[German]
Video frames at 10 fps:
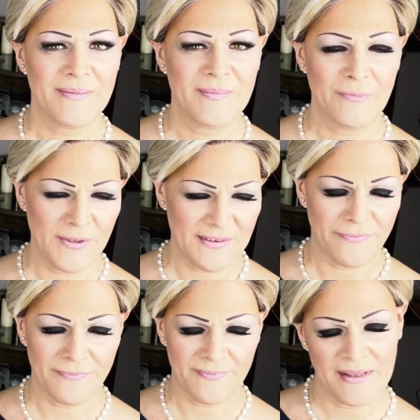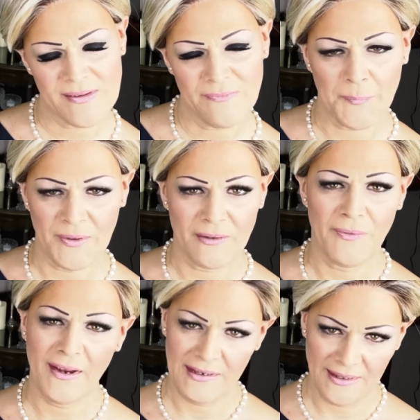wo ich die ganzen Fachbegriffe
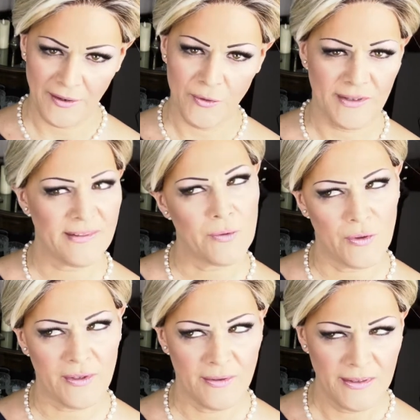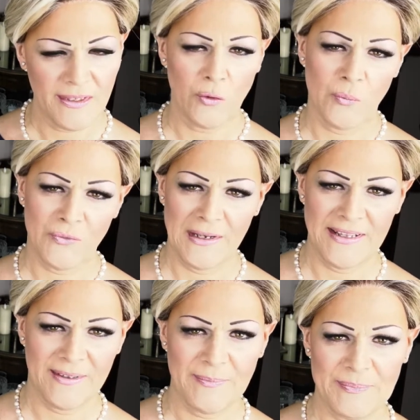erkläre und das ich euch hier oben
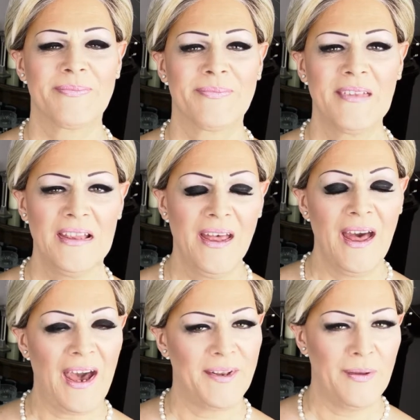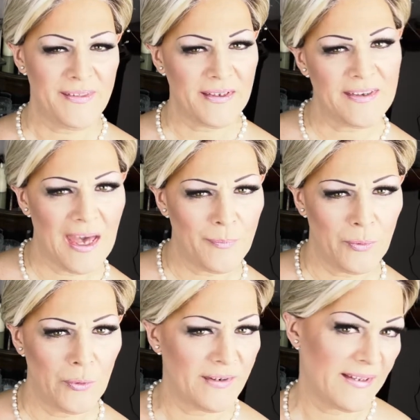verlinke. Eine Basic Cap
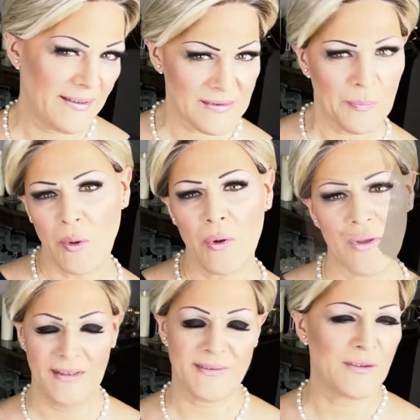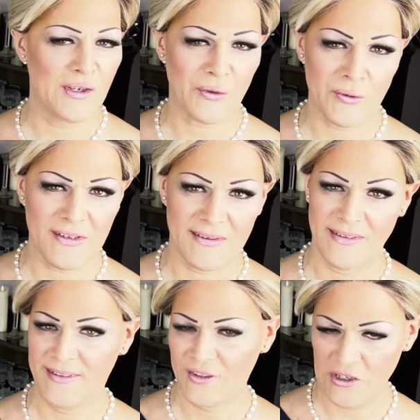oder Tressenperücke ist natürlich grundsätzlich
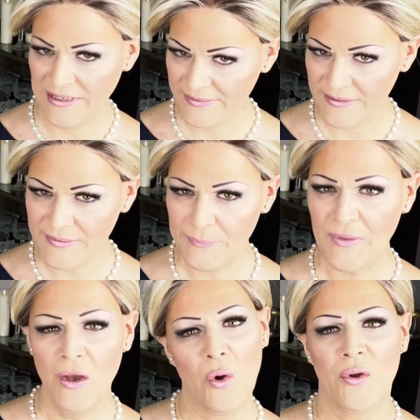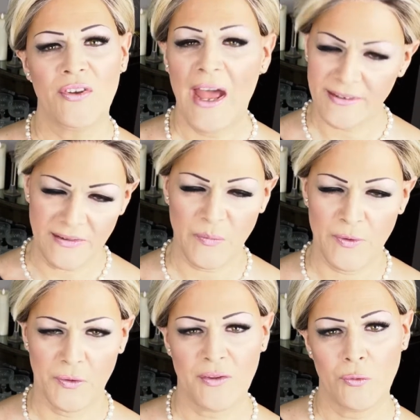nichts Schlechtes und eignet sich
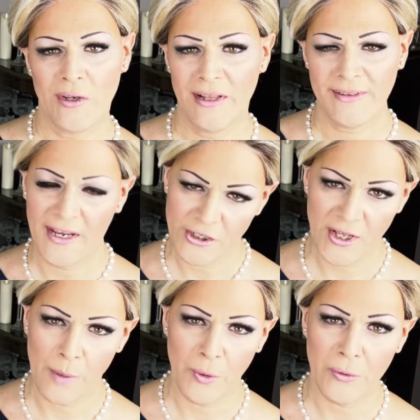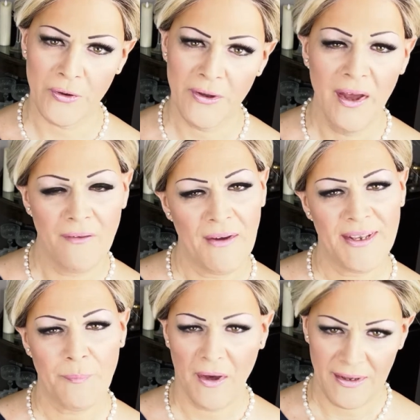besonders gut als Einsteigerperücke, weil
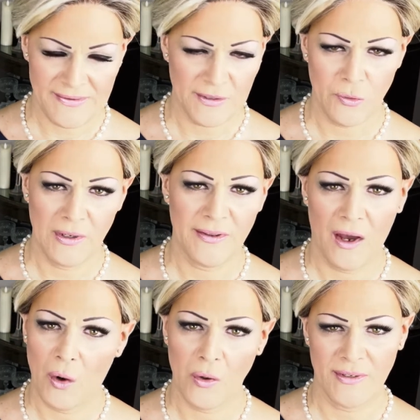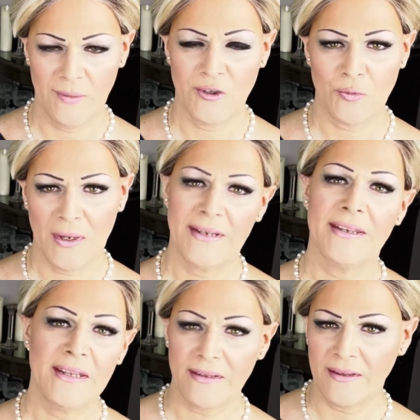der Preis natürlich auch dementsprechend
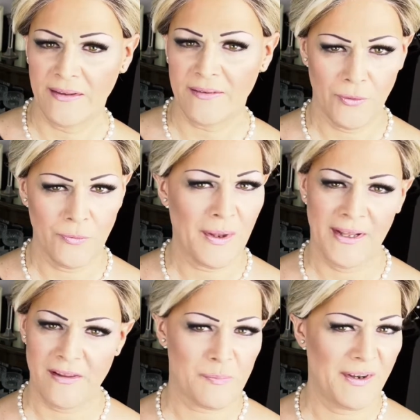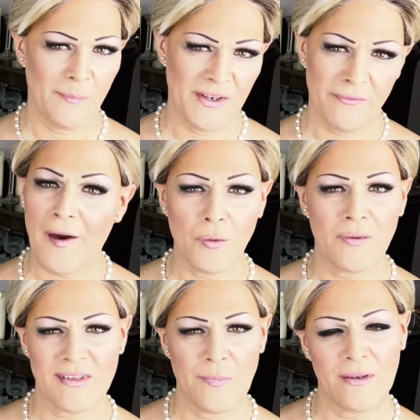niedrig ist und man erstmal damit Erfahrungen
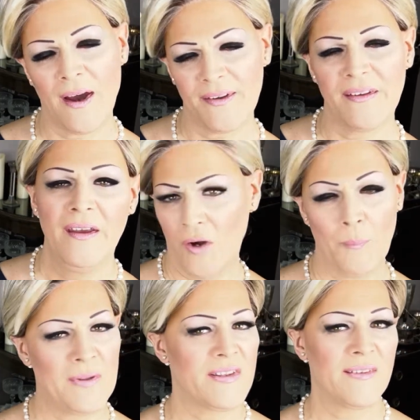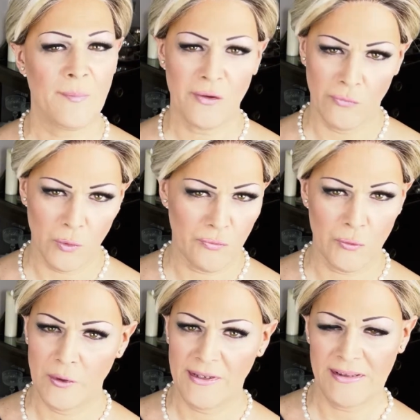sammeln kann, ob man sich damit
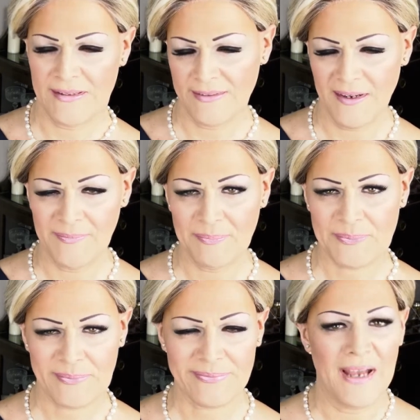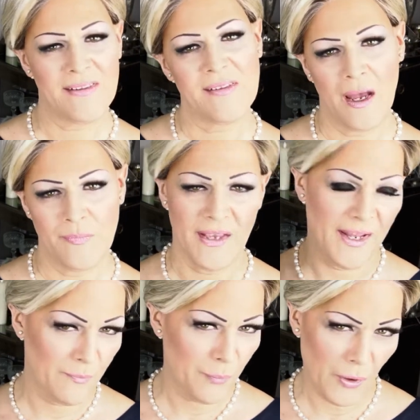wohlfühlt etc. Meistens haben sie
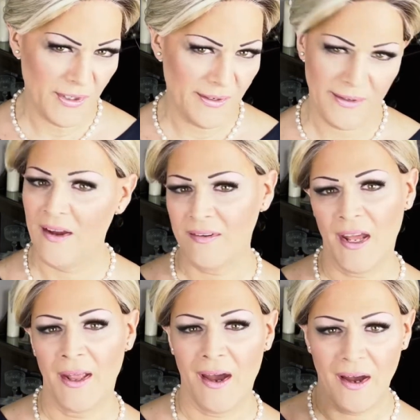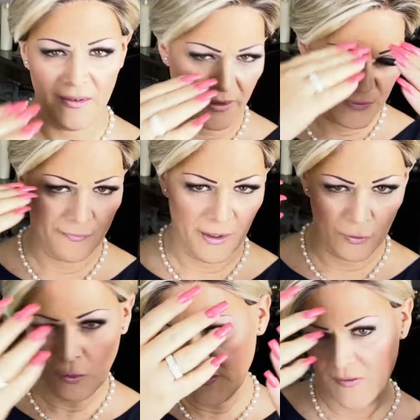einen Pony in irgendeiner Art, also entweder einen
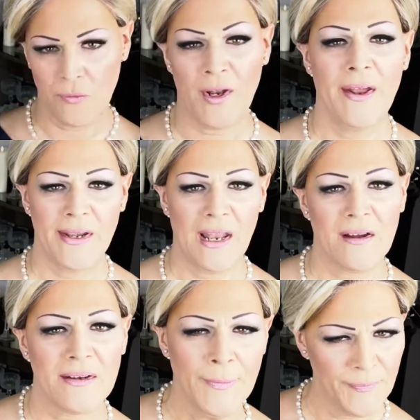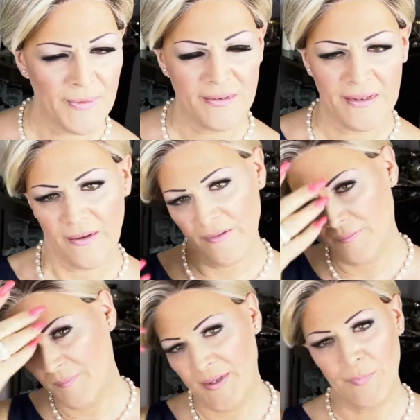kurzen oder einen langen, der,
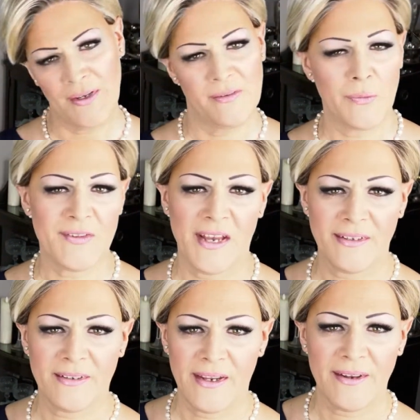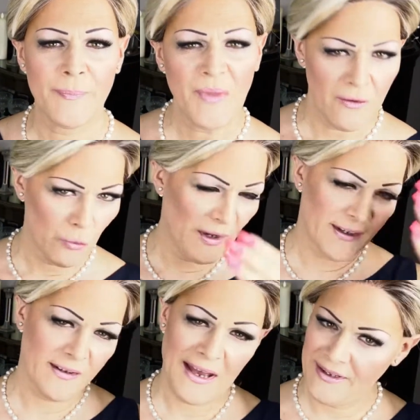den man dann zur Seite trägt, wo man
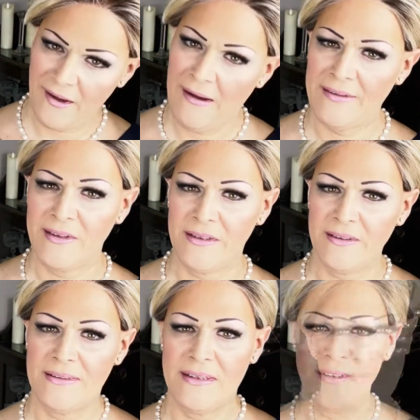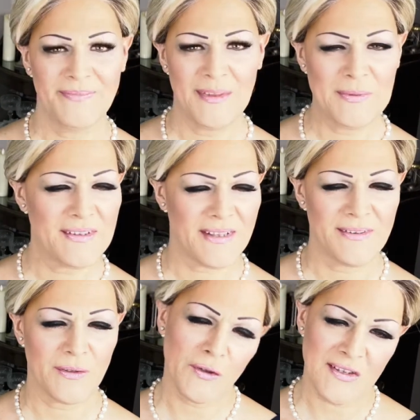keinen Haaransatz sieht, damit das
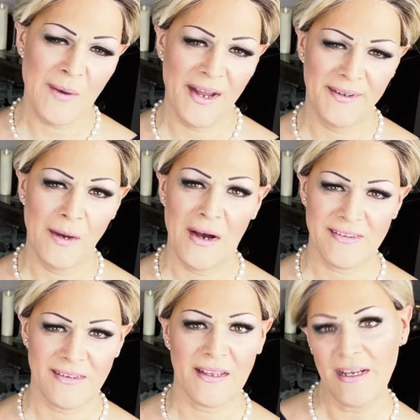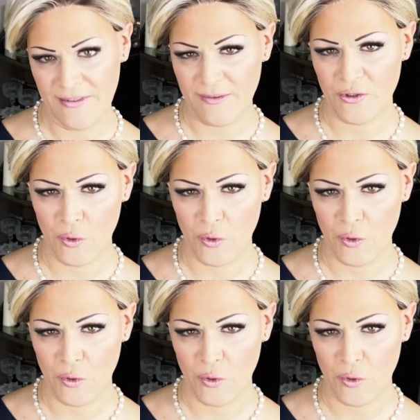Ganze trotzdem einigermaßen realistisch